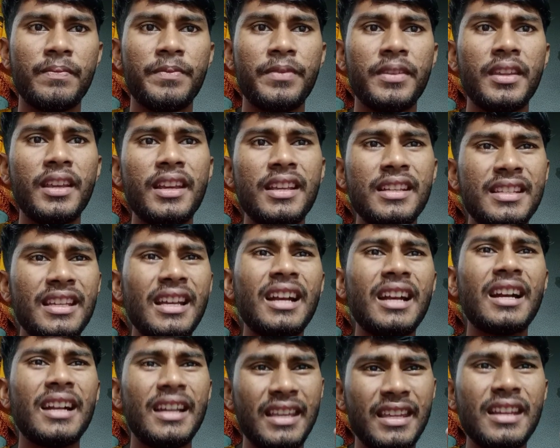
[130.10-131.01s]
ये किसी का
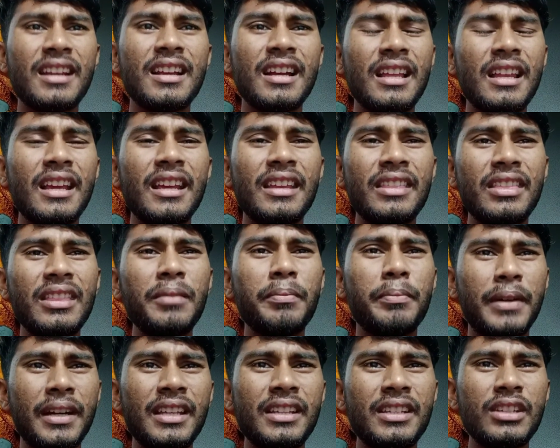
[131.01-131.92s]
करियर खाना कितनी
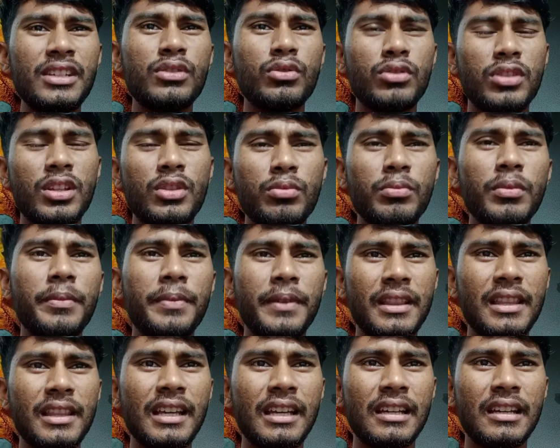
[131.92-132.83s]
बड़ी चीज़ होती है तुम्हें
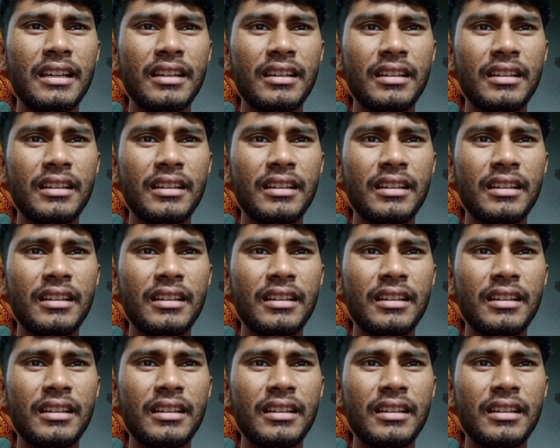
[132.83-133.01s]
पता है